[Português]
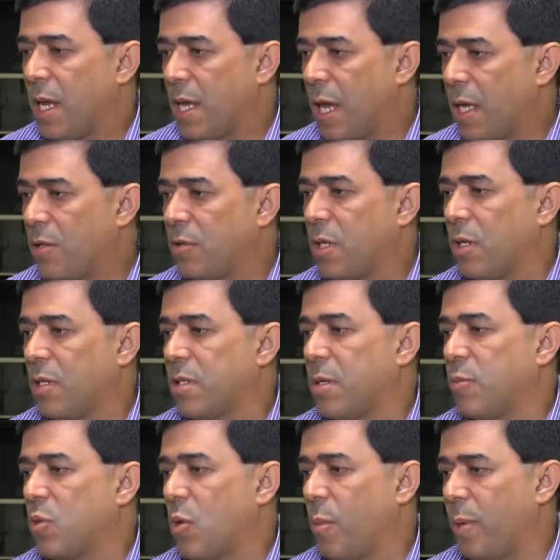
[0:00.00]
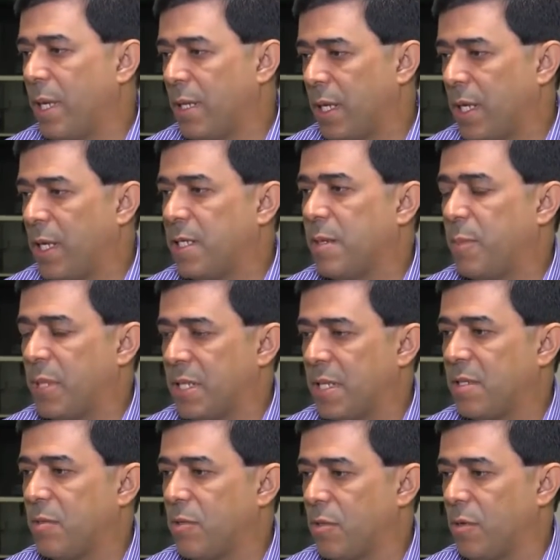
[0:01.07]
E é isso que nós estamos cobrando aqui nessa
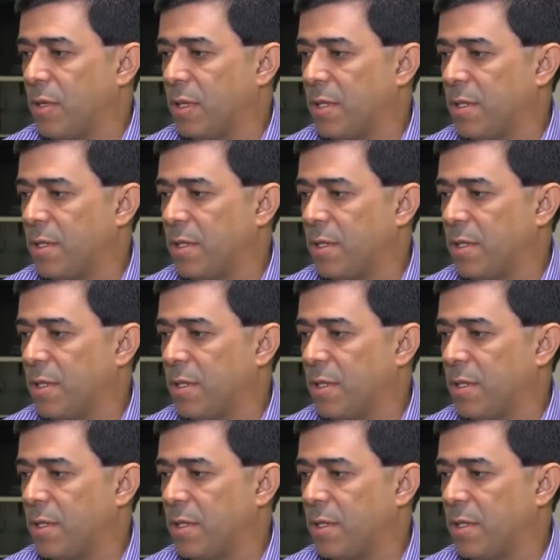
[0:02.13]
prestação de